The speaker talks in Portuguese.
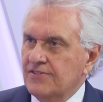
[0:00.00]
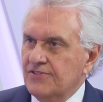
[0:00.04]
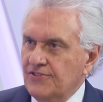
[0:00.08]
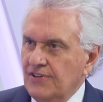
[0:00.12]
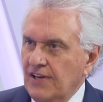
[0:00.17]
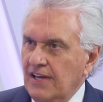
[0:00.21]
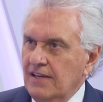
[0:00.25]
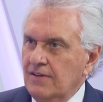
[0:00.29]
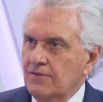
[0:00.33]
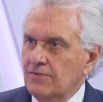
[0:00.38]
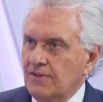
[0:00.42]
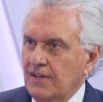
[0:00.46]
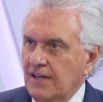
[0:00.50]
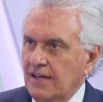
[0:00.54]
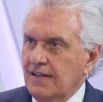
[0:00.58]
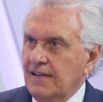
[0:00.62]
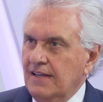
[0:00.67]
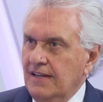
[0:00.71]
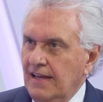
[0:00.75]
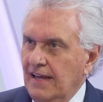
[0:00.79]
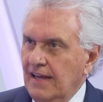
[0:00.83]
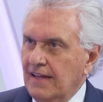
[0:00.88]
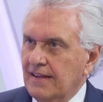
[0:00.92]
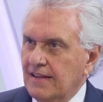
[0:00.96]
sei o que,
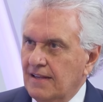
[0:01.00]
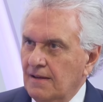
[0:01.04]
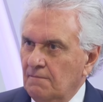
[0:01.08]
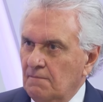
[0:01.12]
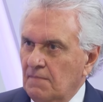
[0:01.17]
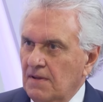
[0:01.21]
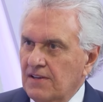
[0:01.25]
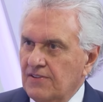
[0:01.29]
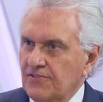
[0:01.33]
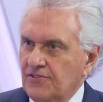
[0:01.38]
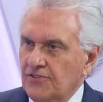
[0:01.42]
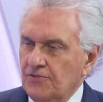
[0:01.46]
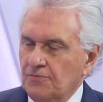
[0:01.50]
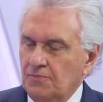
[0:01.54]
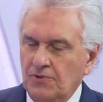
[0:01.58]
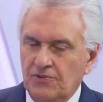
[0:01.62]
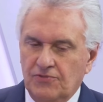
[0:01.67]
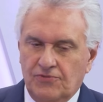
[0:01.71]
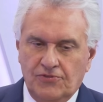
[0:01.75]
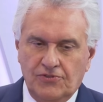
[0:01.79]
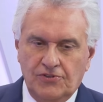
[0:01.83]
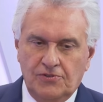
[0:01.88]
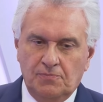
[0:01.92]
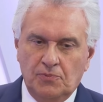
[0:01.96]
que é também essas
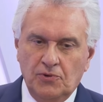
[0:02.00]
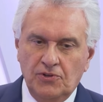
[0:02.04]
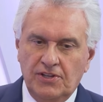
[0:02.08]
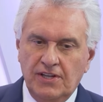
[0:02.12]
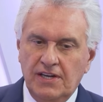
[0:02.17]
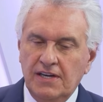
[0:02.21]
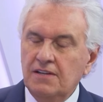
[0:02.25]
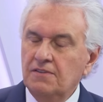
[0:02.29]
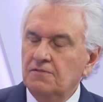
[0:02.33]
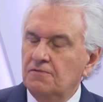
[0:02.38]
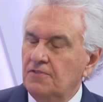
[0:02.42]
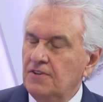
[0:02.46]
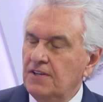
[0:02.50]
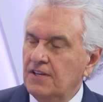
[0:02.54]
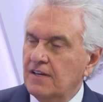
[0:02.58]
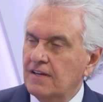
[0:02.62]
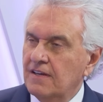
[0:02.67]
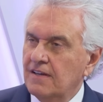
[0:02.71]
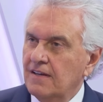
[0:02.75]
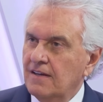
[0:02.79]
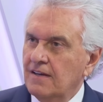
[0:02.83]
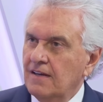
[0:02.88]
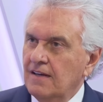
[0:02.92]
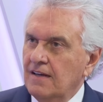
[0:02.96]
pessoas poderem vir.